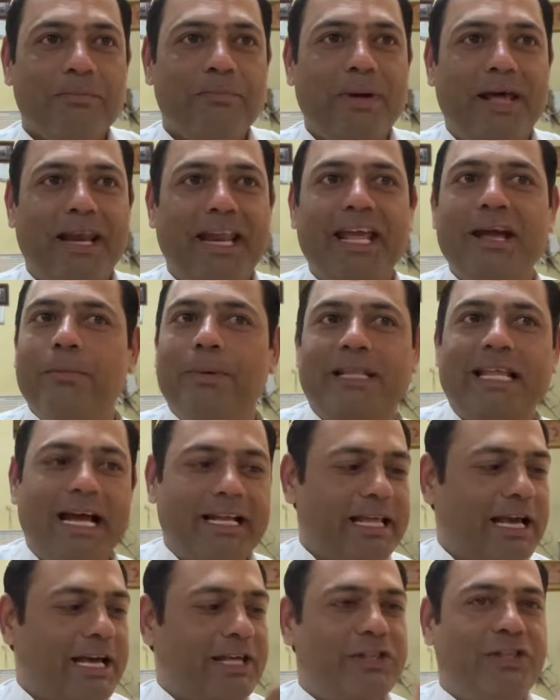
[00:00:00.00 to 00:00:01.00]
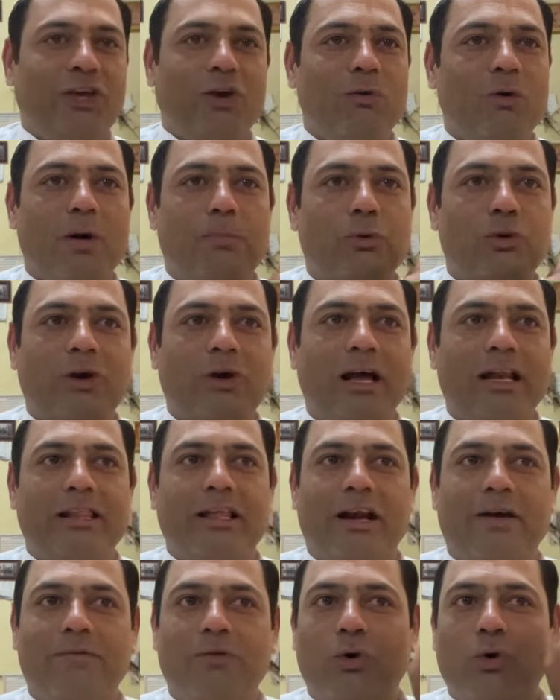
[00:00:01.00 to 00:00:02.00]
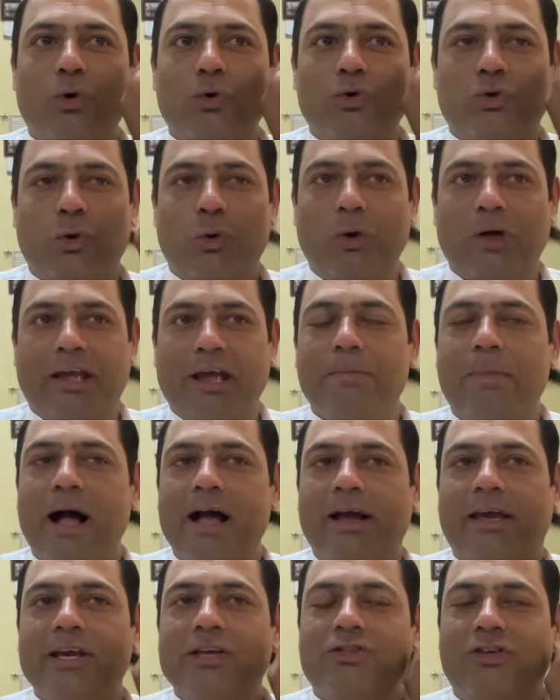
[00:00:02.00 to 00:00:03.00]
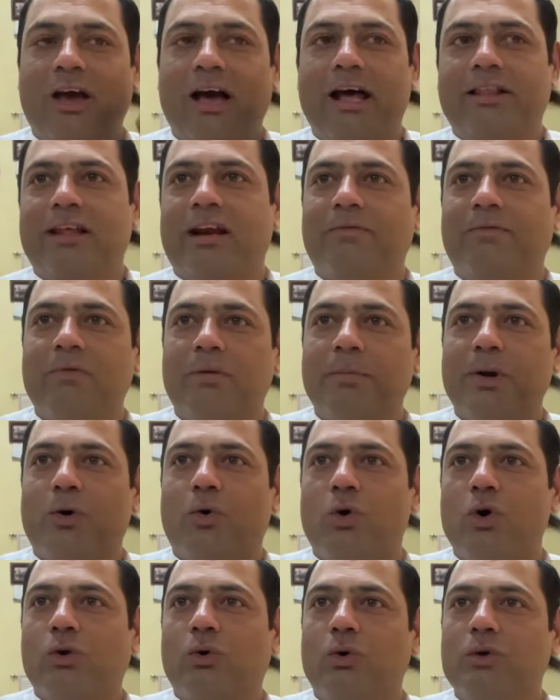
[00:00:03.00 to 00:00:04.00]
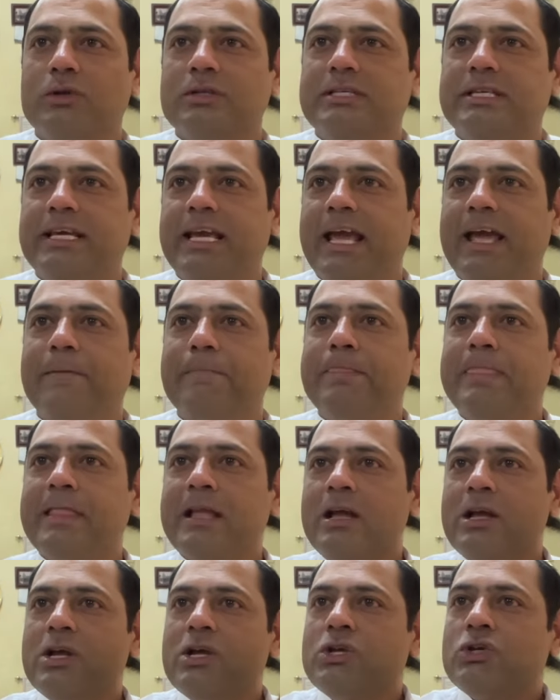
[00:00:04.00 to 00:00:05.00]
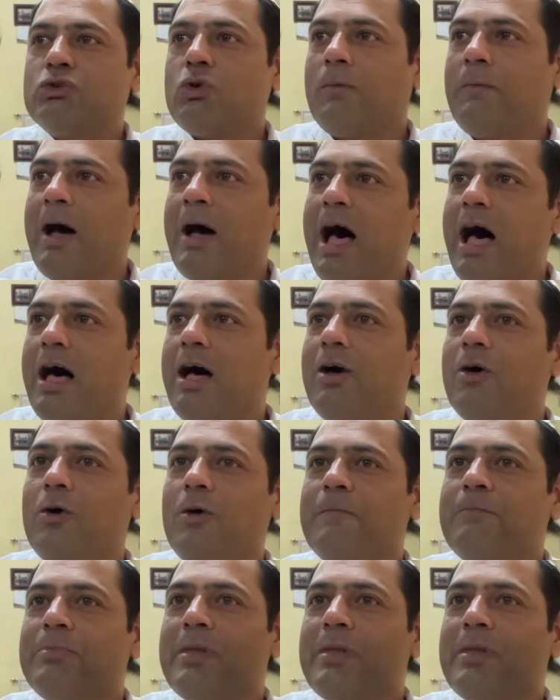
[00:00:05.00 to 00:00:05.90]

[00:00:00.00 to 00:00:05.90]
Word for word: मैंने ये बताया था जीव और पुद्गल द्रव्य को छोड़ के बाकी चार द्रव्य में कौन कौन सी हैं स्वभाव